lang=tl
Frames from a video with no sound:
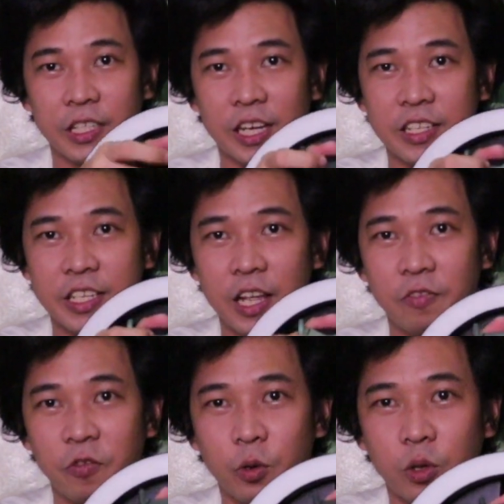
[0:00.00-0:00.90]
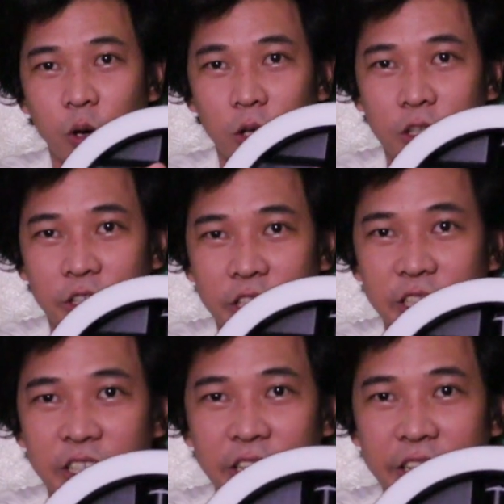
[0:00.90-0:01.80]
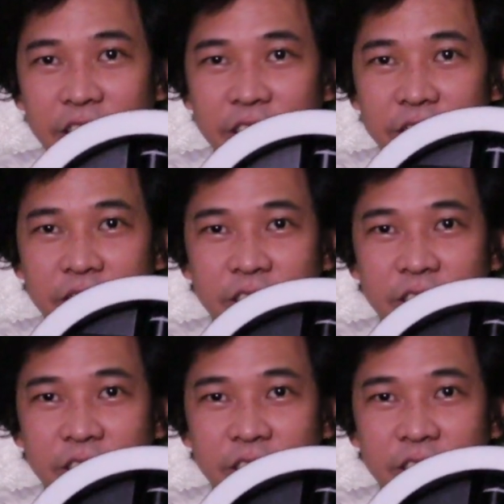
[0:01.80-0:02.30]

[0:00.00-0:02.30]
na cellphone holder. Ayan.